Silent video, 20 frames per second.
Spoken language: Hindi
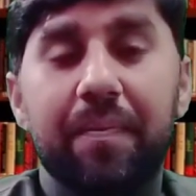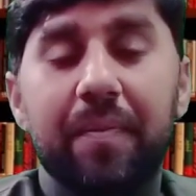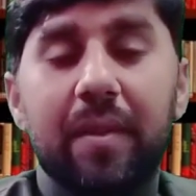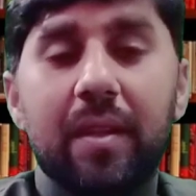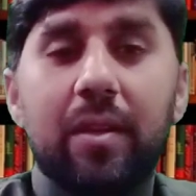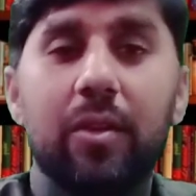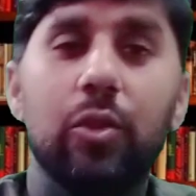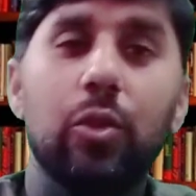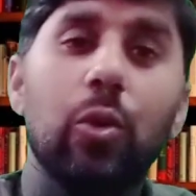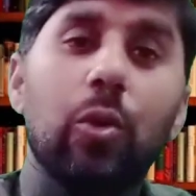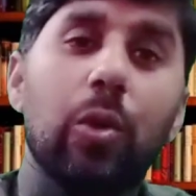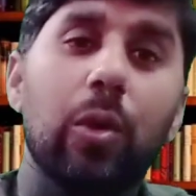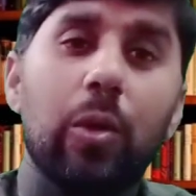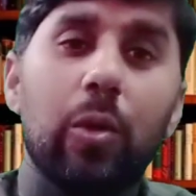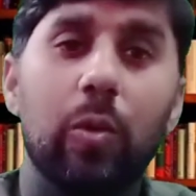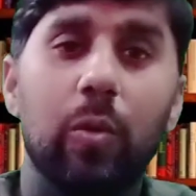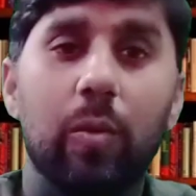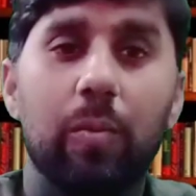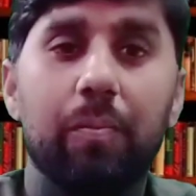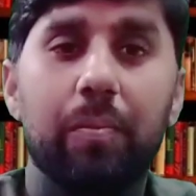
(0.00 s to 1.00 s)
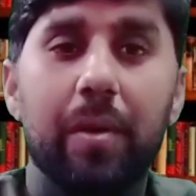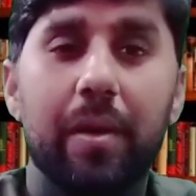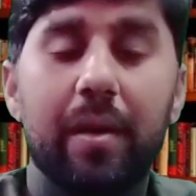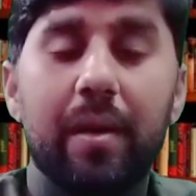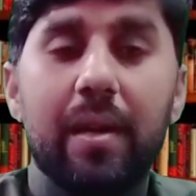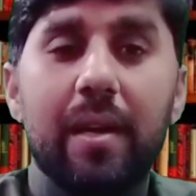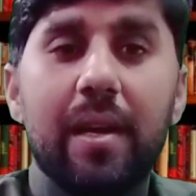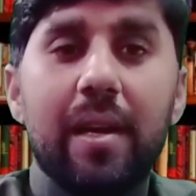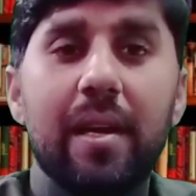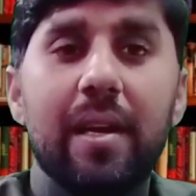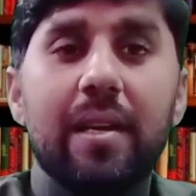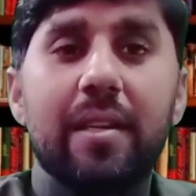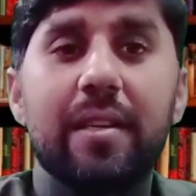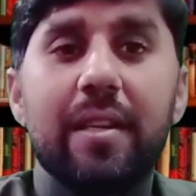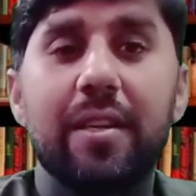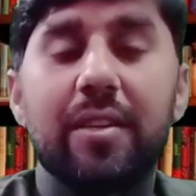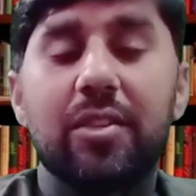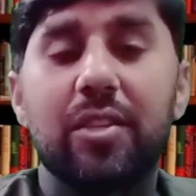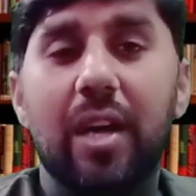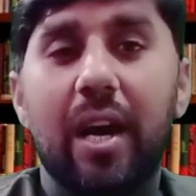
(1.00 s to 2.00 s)
दो किलो ऊपर यानी
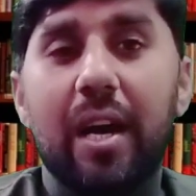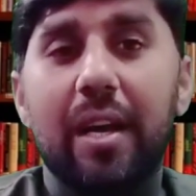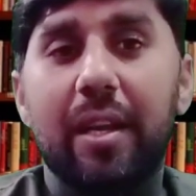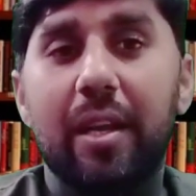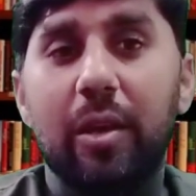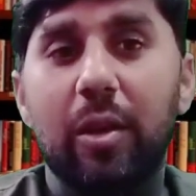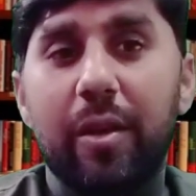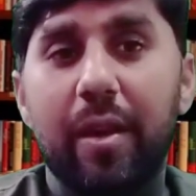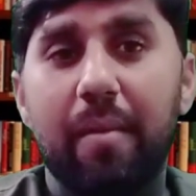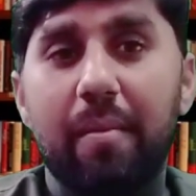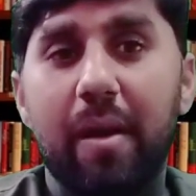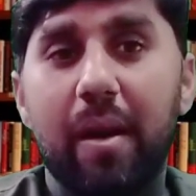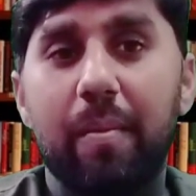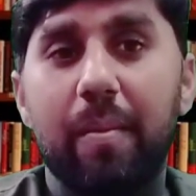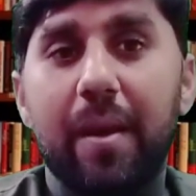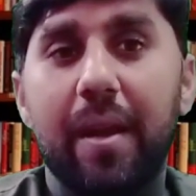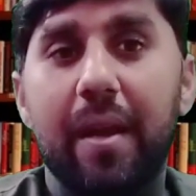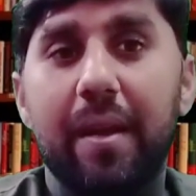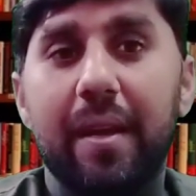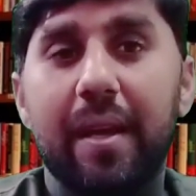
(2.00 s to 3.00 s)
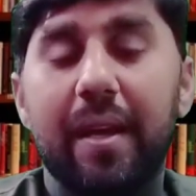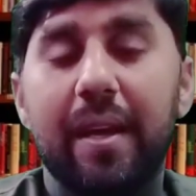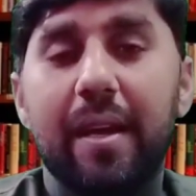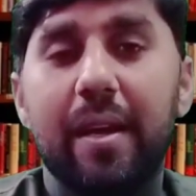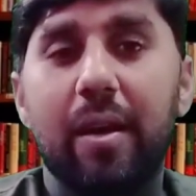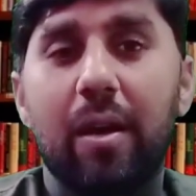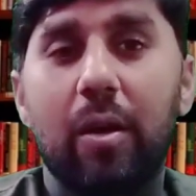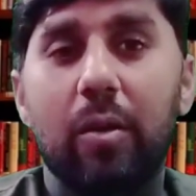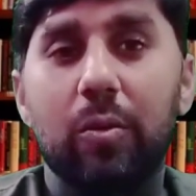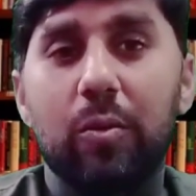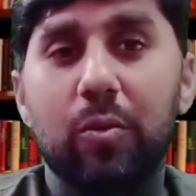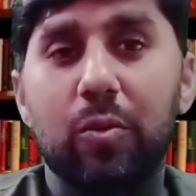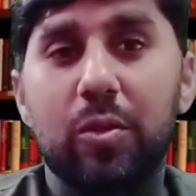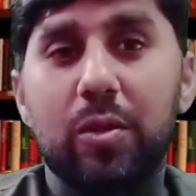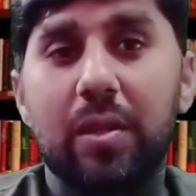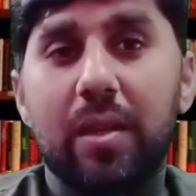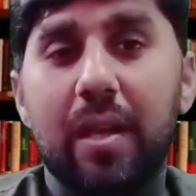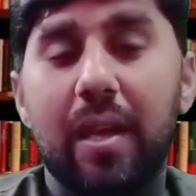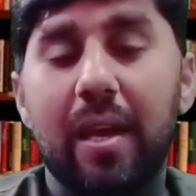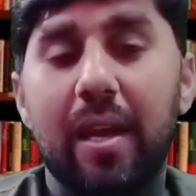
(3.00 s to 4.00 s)
चार किलो नमक बनाना है और उसके
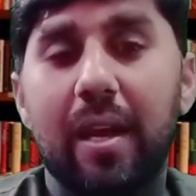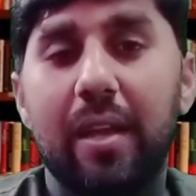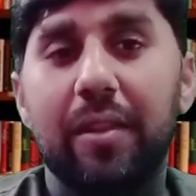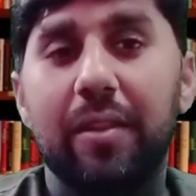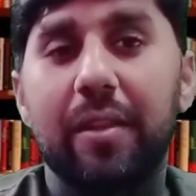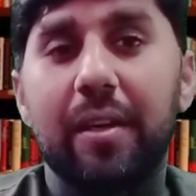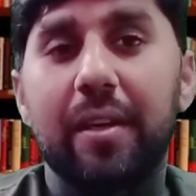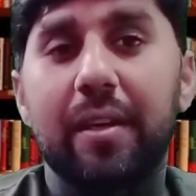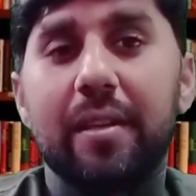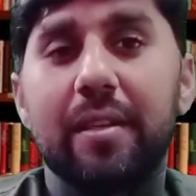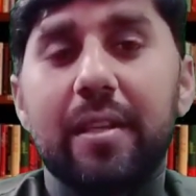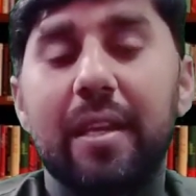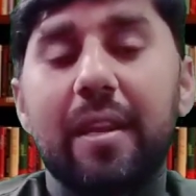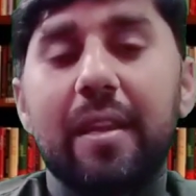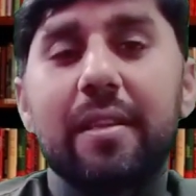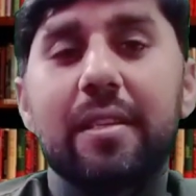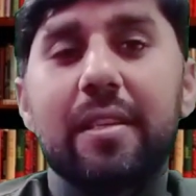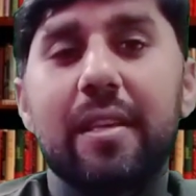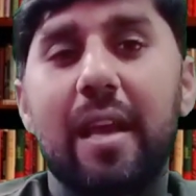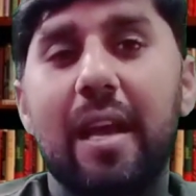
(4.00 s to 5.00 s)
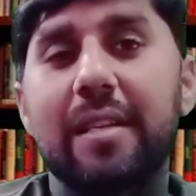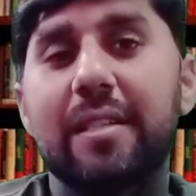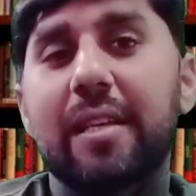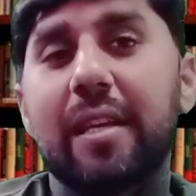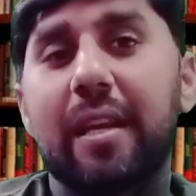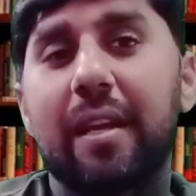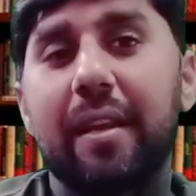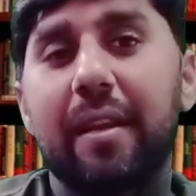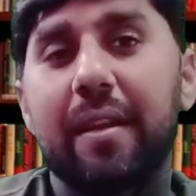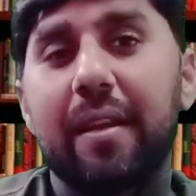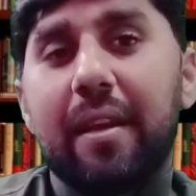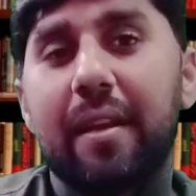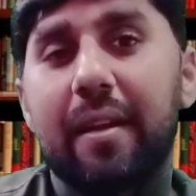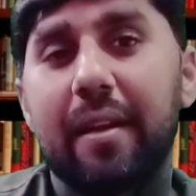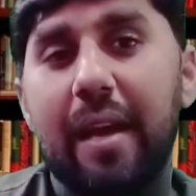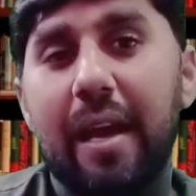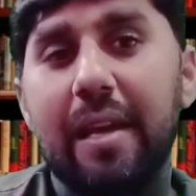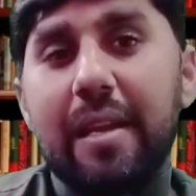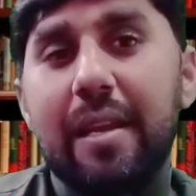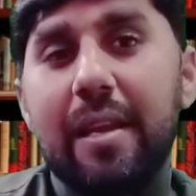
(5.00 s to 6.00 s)
अंदर यानी ऐसे करें कि कढ़ाई
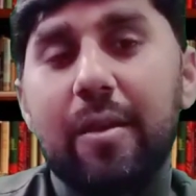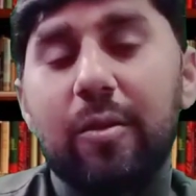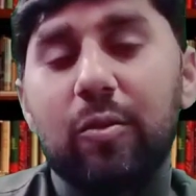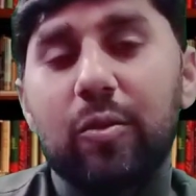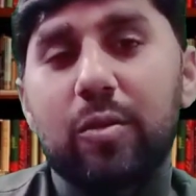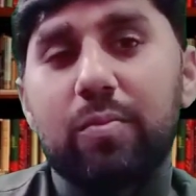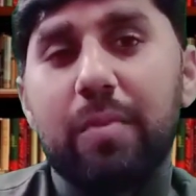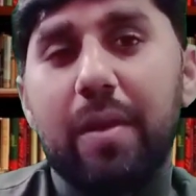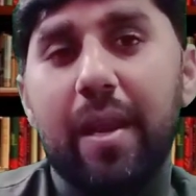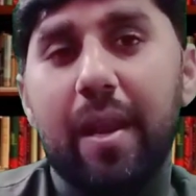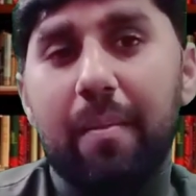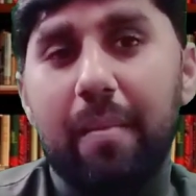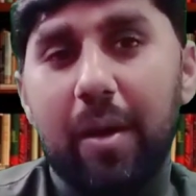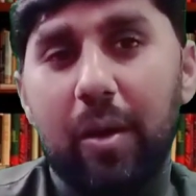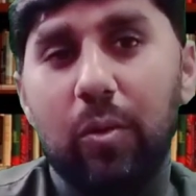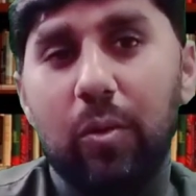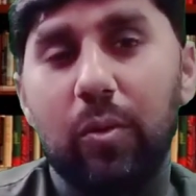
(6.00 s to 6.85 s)
लें उसमें नमक को